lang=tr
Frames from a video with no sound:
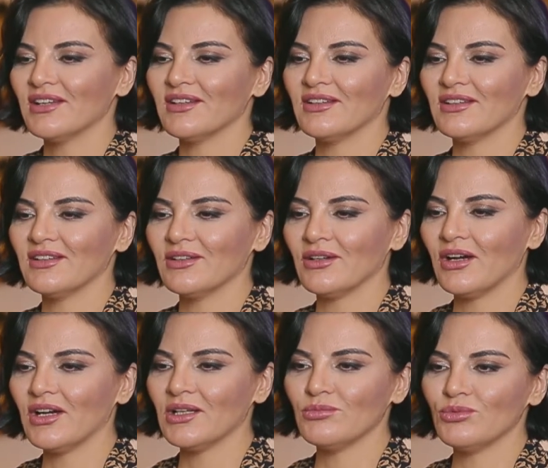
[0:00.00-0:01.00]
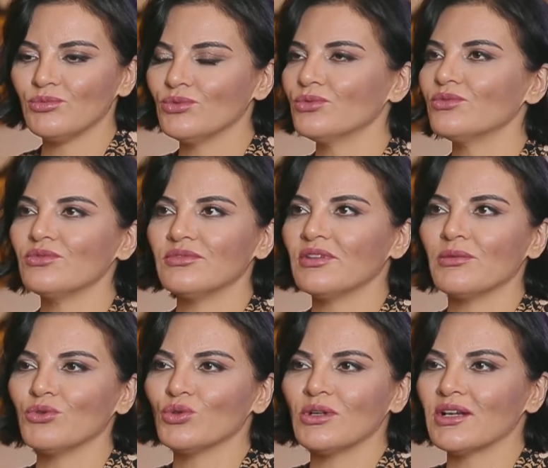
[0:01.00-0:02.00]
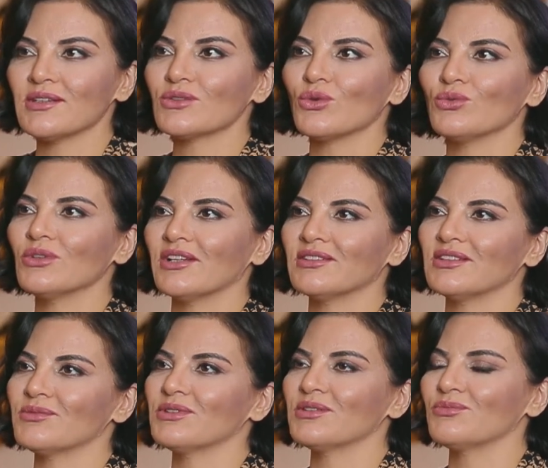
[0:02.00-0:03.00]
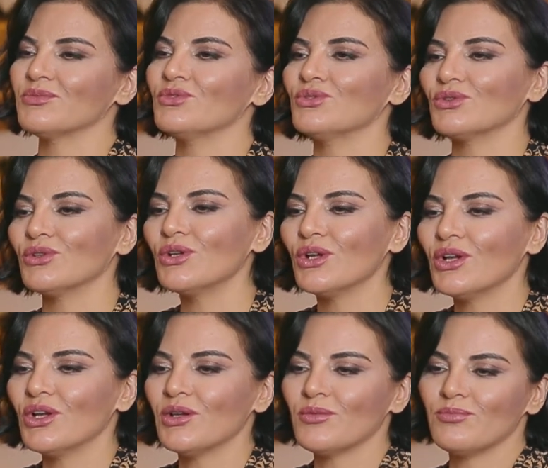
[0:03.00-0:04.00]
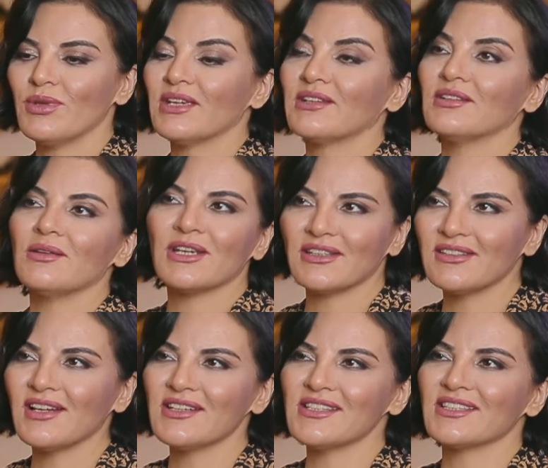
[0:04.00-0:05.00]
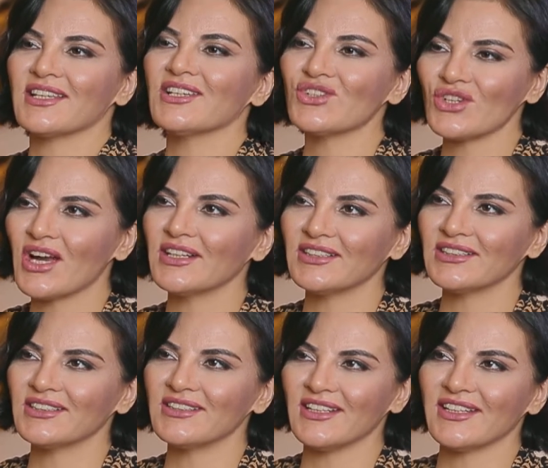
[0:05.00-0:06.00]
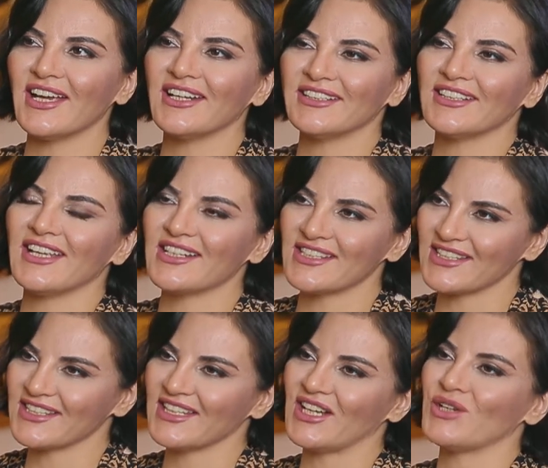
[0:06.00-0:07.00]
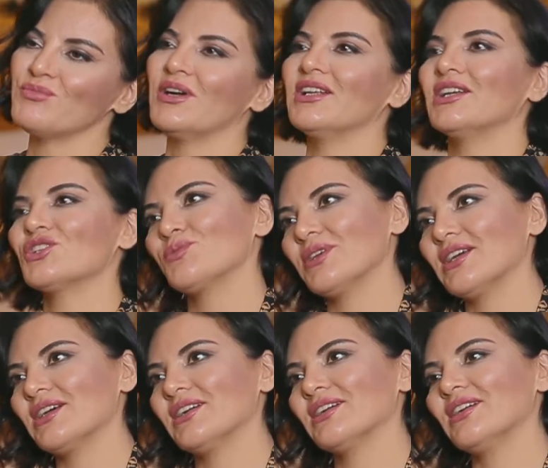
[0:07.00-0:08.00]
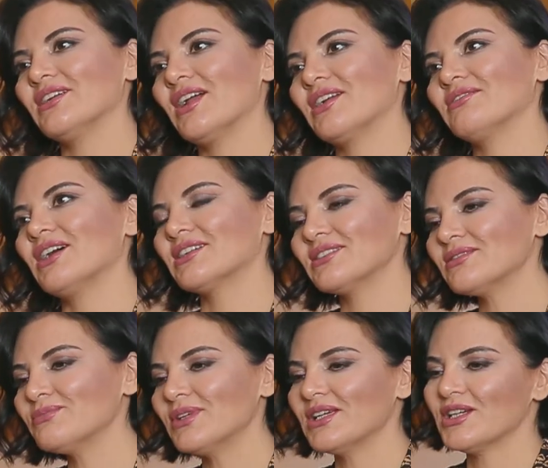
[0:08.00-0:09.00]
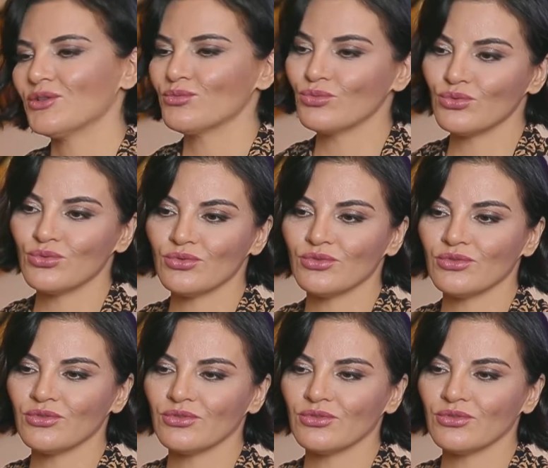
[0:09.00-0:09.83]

E, albümü tam olarak sonlandıramadım bir türlü. Beklemektense şarkıları teker teker sizlerle paylaşmaya karar verdim. Bu e,